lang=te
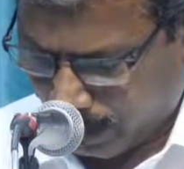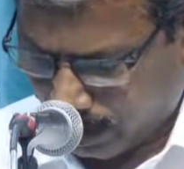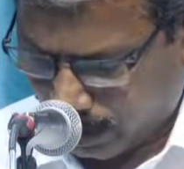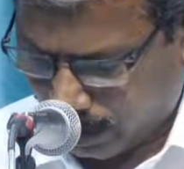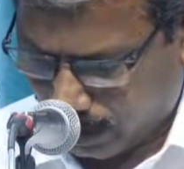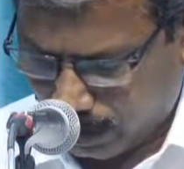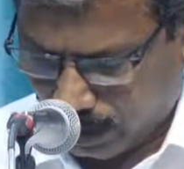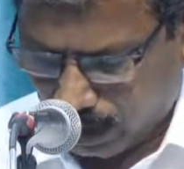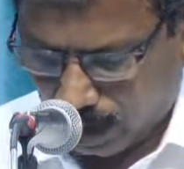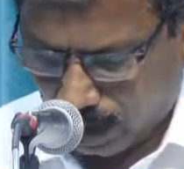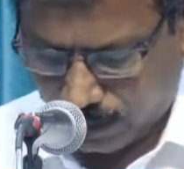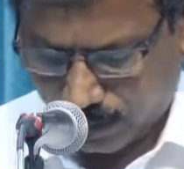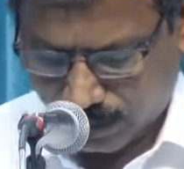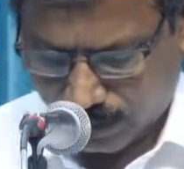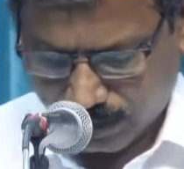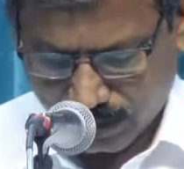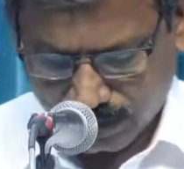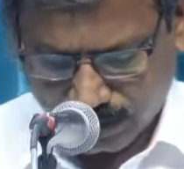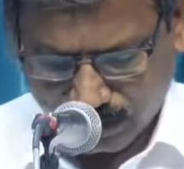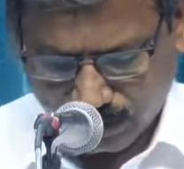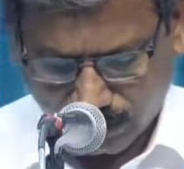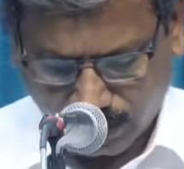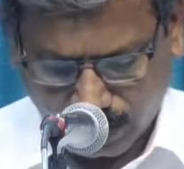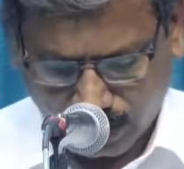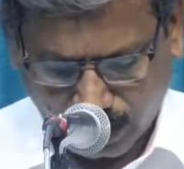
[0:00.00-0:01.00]
జ్ఞాపకం
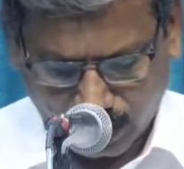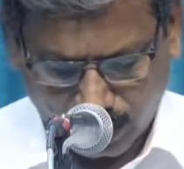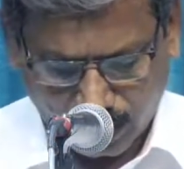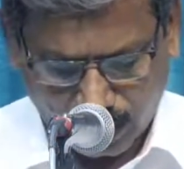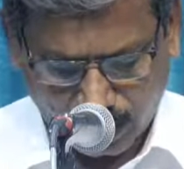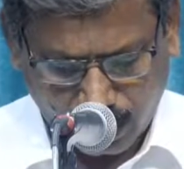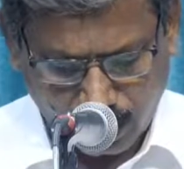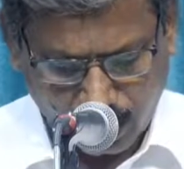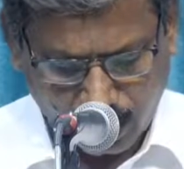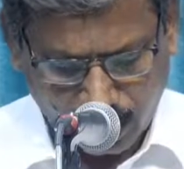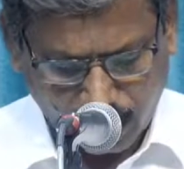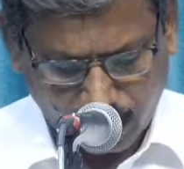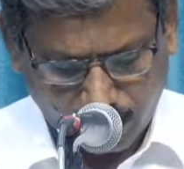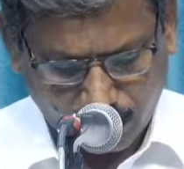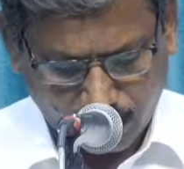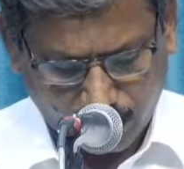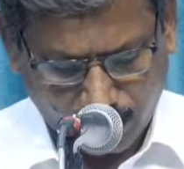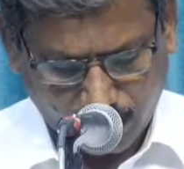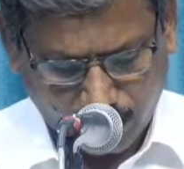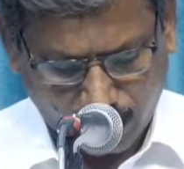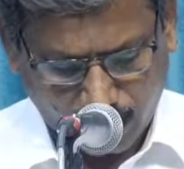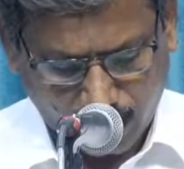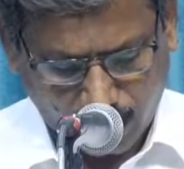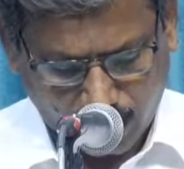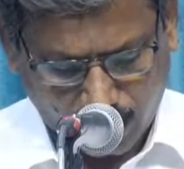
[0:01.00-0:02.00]
చేసుకుంటే ఈ యొక్క
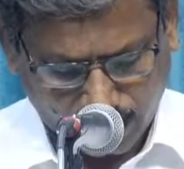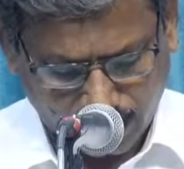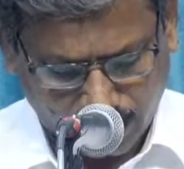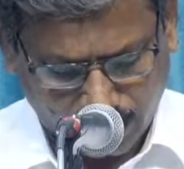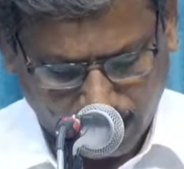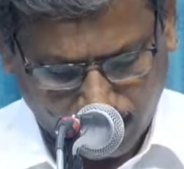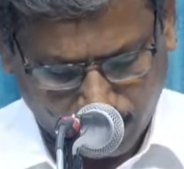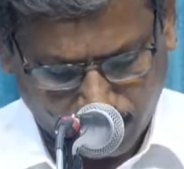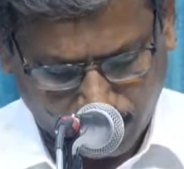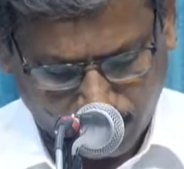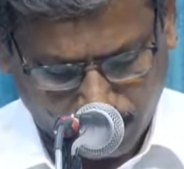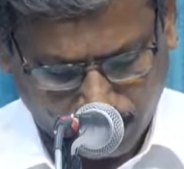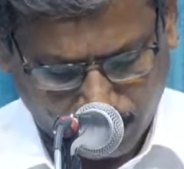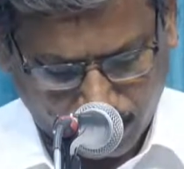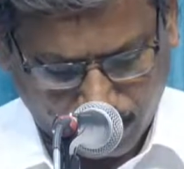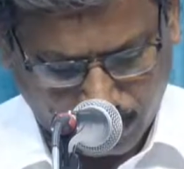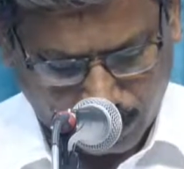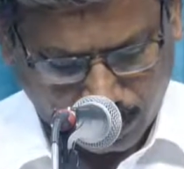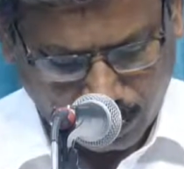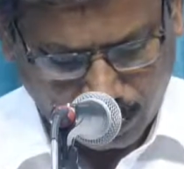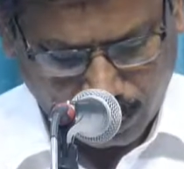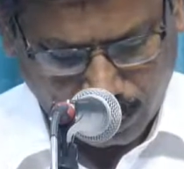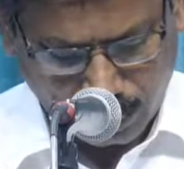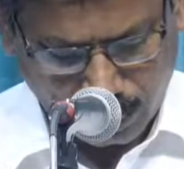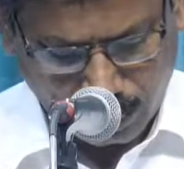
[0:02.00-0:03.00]
అధ్యాయంలో
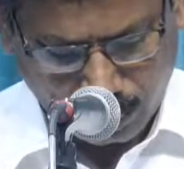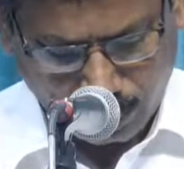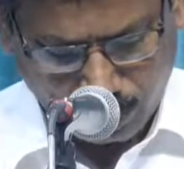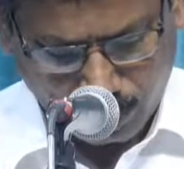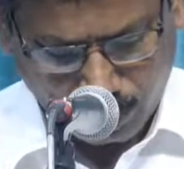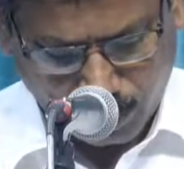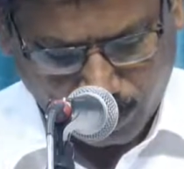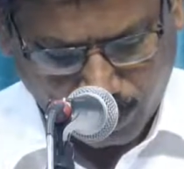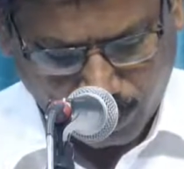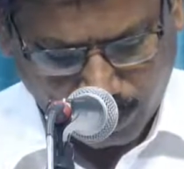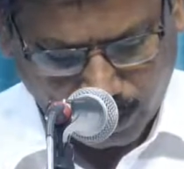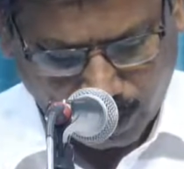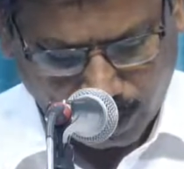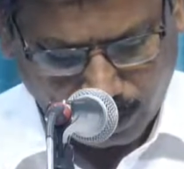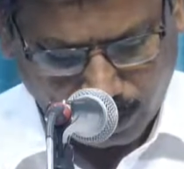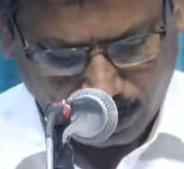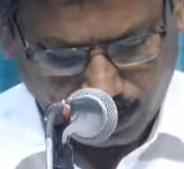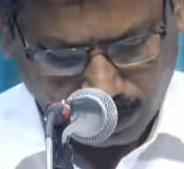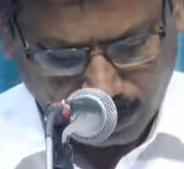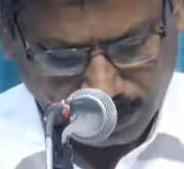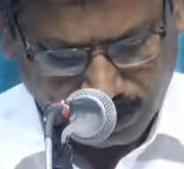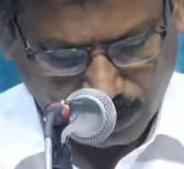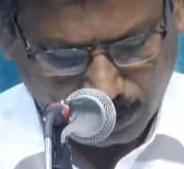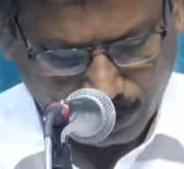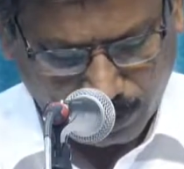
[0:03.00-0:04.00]
ముప్పై నాలుగో
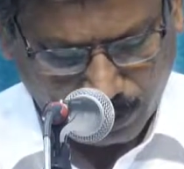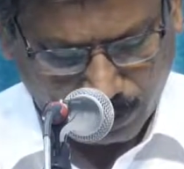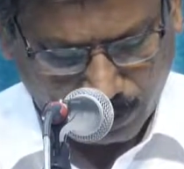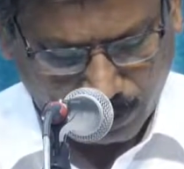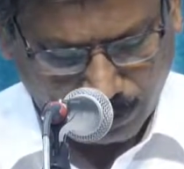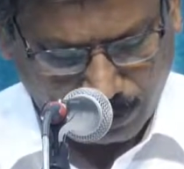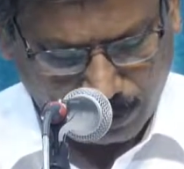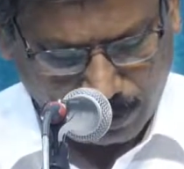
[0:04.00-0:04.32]
వచనంలో